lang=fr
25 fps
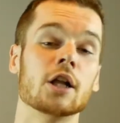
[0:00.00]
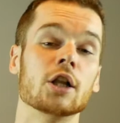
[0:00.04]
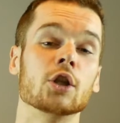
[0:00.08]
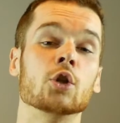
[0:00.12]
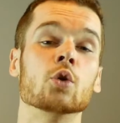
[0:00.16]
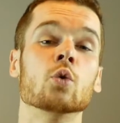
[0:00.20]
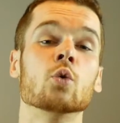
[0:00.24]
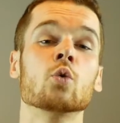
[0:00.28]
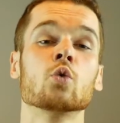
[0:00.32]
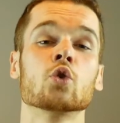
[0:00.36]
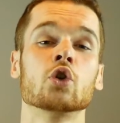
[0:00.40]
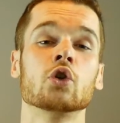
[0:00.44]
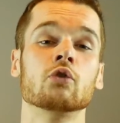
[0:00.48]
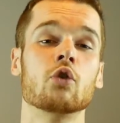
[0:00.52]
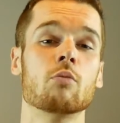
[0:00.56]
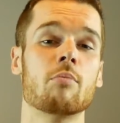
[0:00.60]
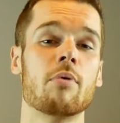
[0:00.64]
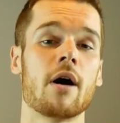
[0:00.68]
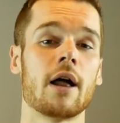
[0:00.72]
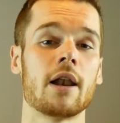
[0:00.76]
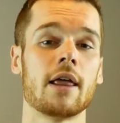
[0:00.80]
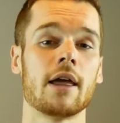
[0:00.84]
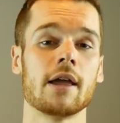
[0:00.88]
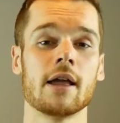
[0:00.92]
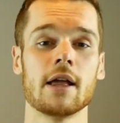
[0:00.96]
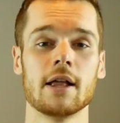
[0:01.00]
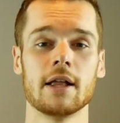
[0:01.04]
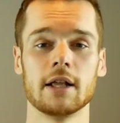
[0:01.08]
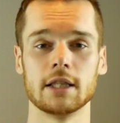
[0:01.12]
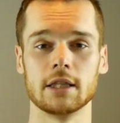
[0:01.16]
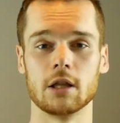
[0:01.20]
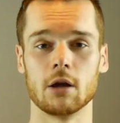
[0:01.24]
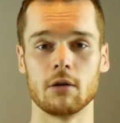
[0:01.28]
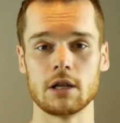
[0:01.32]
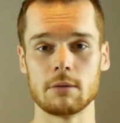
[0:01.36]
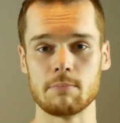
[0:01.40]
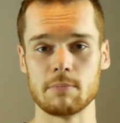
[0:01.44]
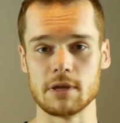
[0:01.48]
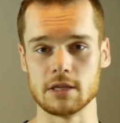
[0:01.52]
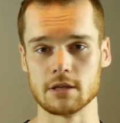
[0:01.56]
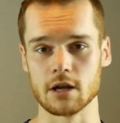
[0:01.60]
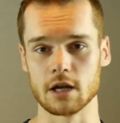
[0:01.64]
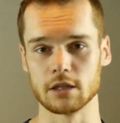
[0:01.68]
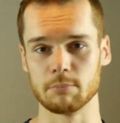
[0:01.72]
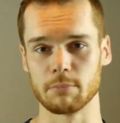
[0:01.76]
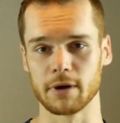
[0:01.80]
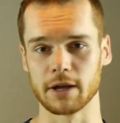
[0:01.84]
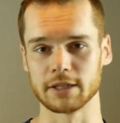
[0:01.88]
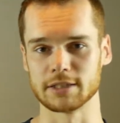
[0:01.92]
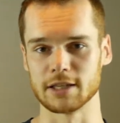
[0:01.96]
dont je vous parlais dans
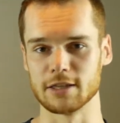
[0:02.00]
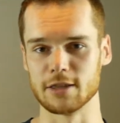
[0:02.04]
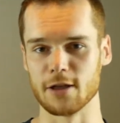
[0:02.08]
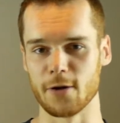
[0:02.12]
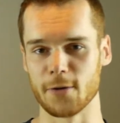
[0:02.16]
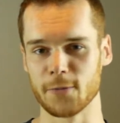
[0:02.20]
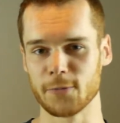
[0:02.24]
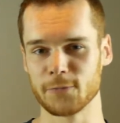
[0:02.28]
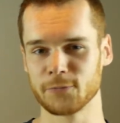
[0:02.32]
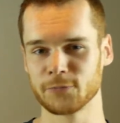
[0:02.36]
l'épisode précédent